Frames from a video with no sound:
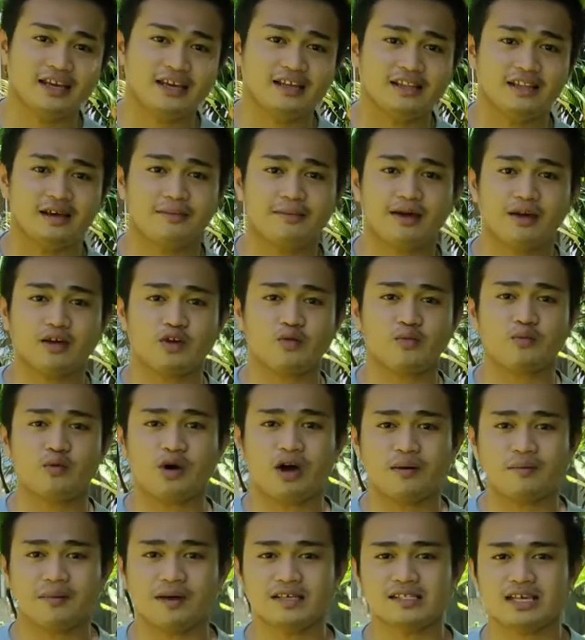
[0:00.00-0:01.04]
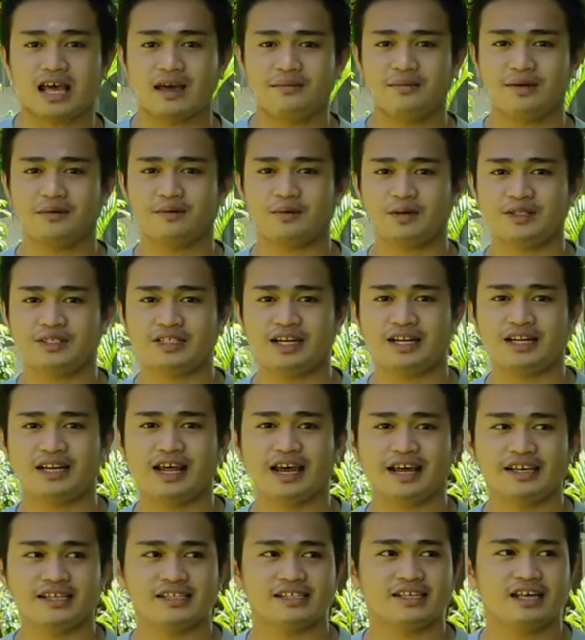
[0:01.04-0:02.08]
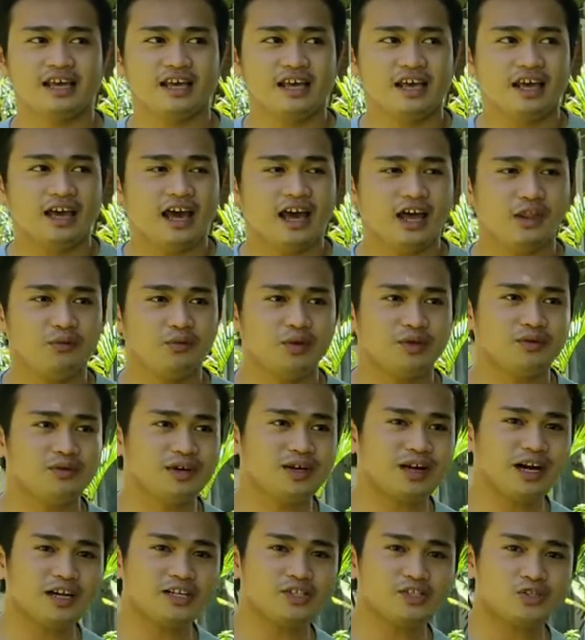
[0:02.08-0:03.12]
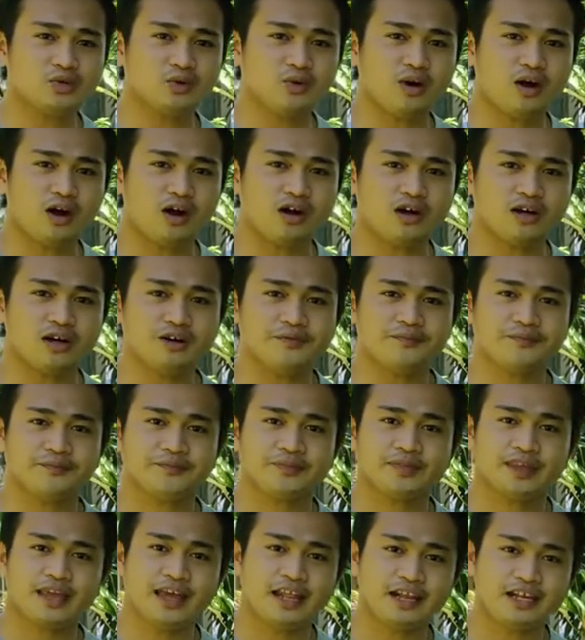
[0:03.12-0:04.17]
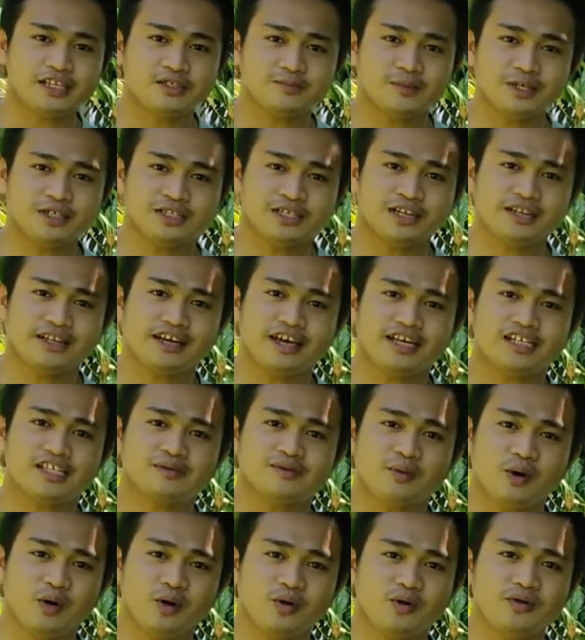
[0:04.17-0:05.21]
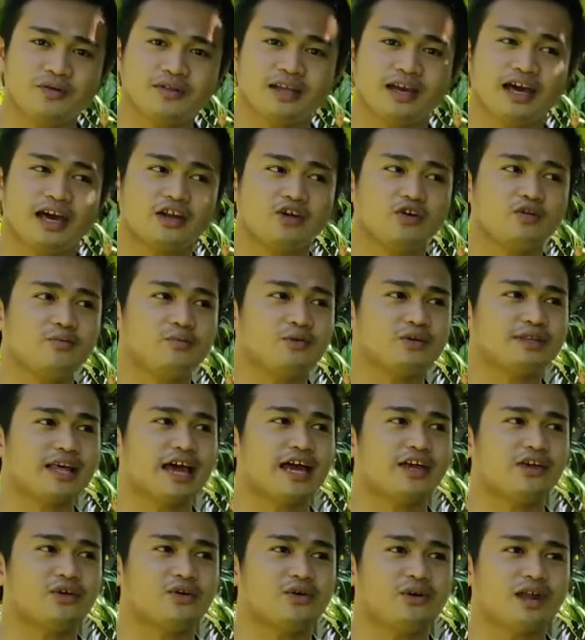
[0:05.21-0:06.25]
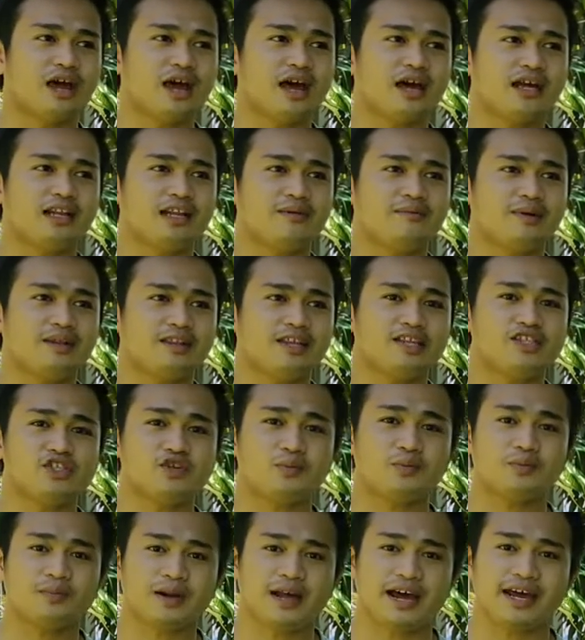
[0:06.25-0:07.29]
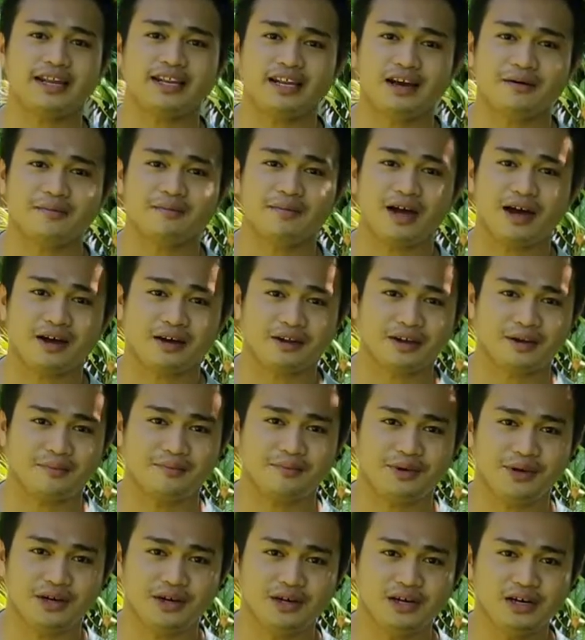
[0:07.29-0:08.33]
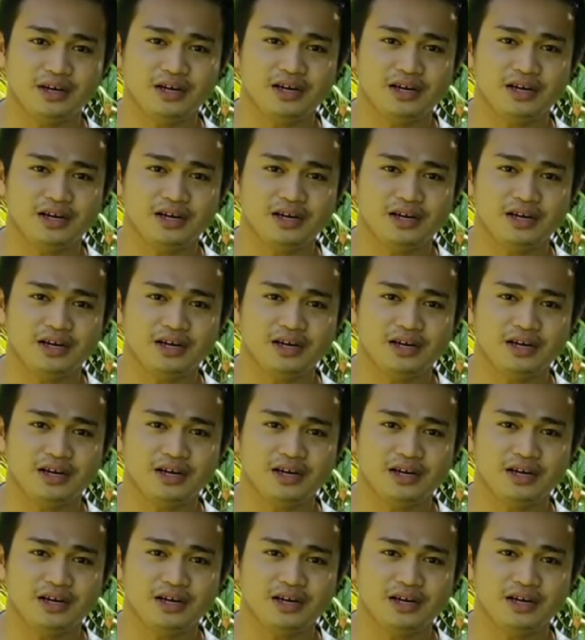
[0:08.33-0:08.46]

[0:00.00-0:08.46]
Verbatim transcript: na meron po kami sa aming merchandise. And with regards to our LS merchandise po, nagkaroon po tayo ng limited supply ng Black Rivier.